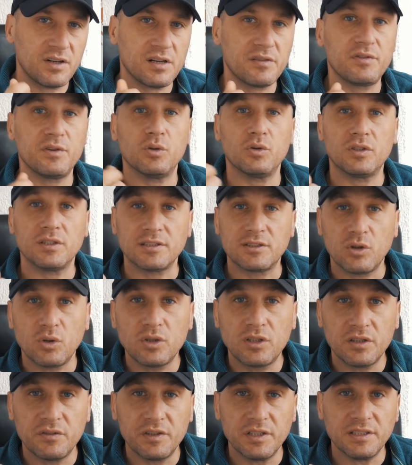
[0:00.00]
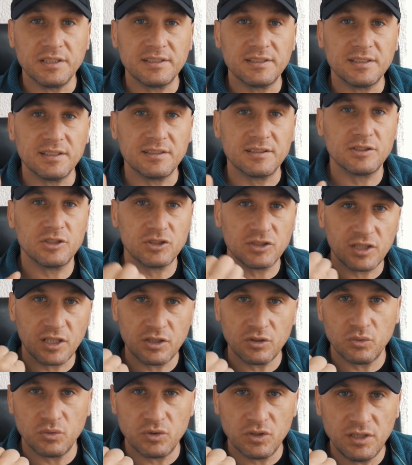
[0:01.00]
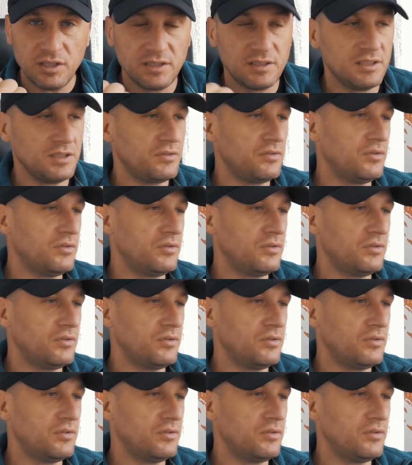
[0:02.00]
Waffe oder sollte wenigstens so sein und nicht die